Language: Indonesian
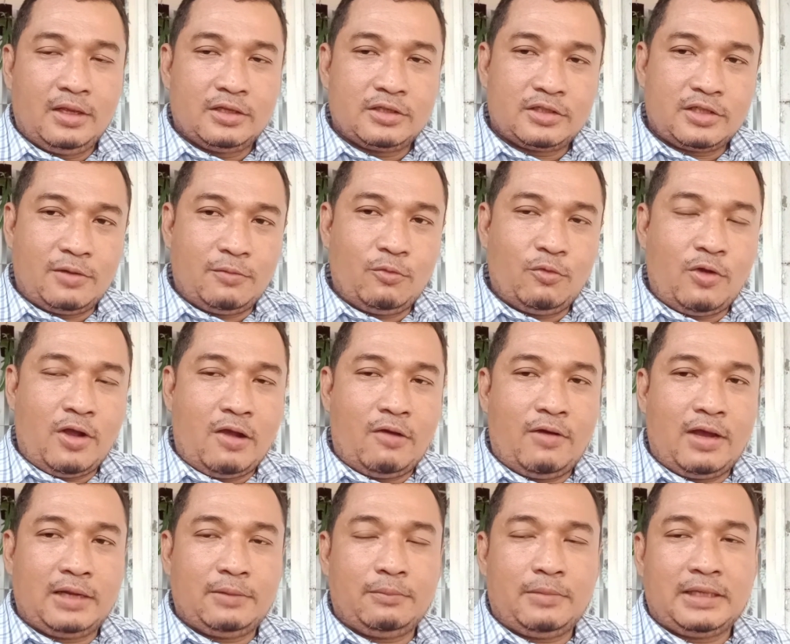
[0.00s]

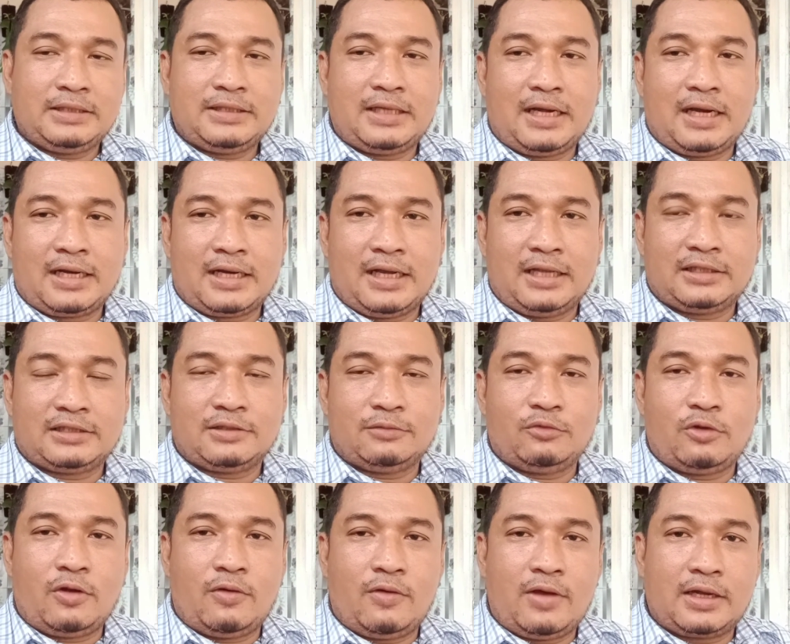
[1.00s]
semua masyarakat,
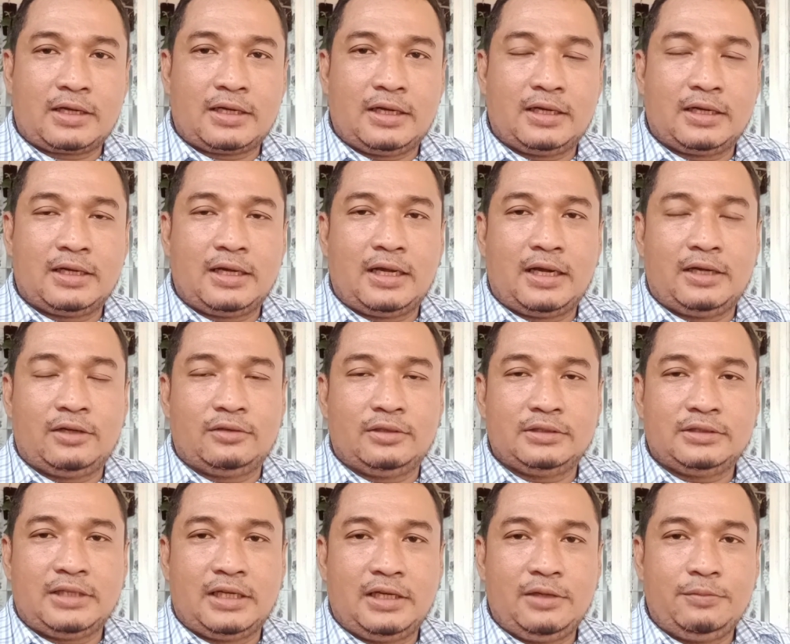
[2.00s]
semua warga negara
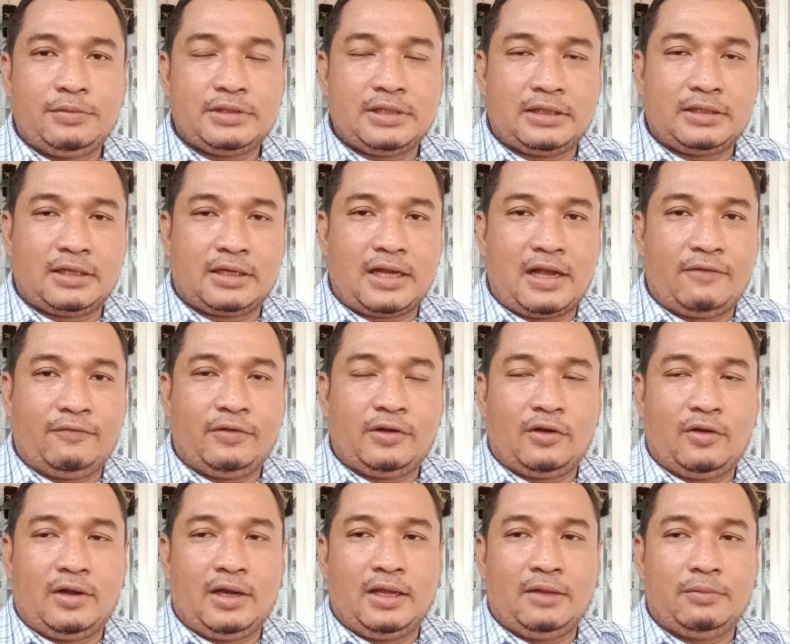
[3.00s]
Indonesia ini bisa
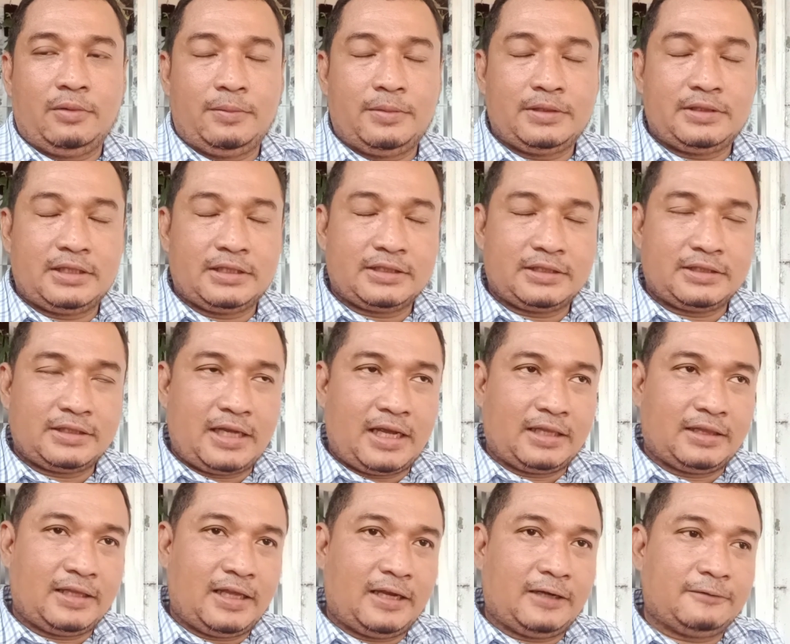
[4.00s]
tercover oleh BPJS
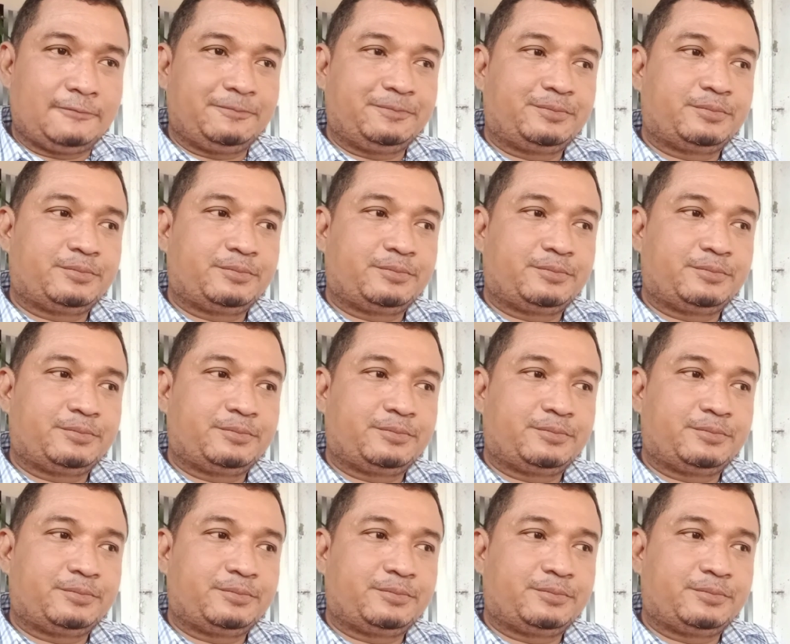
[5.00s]
Kesehatan.